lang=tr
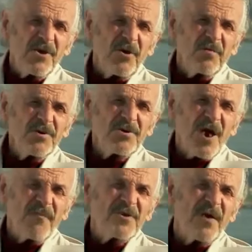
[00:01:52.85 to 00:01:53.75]
Bir de
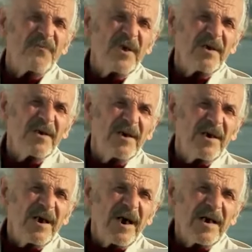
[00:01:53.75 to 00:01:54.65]
çıkıyormuş cap çapi.
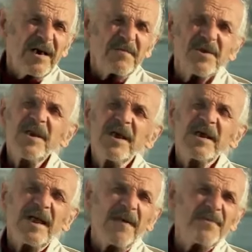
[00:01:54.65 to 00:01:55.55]
Hani Anladım.
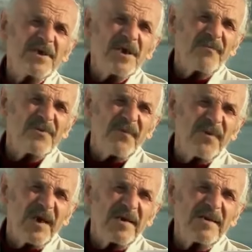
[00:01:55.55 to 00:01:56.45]
Şimdikiler hepsi
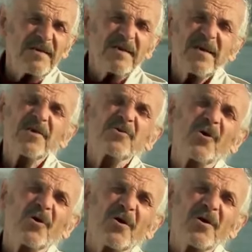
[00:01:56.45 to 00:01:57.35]
cap çapi yani. Ti ti
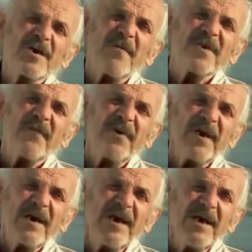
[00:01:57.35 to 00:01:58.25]
ti ti tor cap
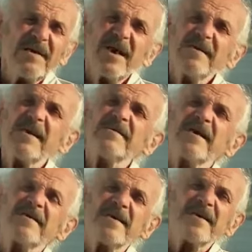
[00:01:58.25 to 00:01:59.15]
çapi.
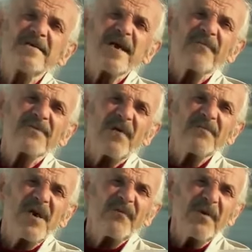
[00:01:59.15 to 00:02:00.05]
Cil cil cil cil
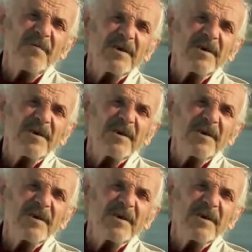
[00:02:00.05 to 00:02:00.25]
cap çap